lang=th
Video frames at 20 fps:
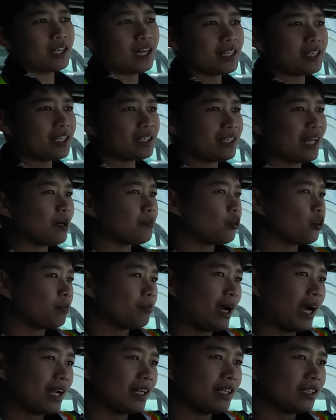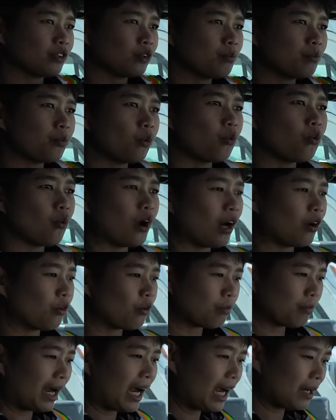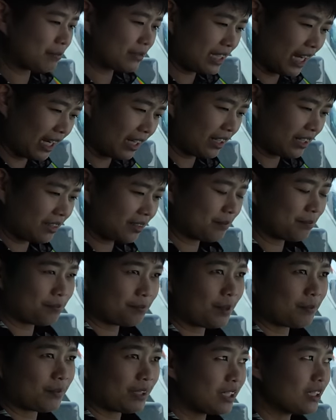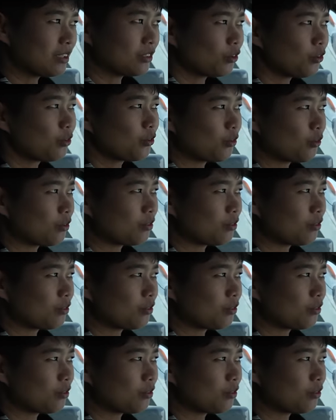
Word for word: อันนี้ตามกฎหมายเลยต้องพูเอาภาพจากแบบคือต้อง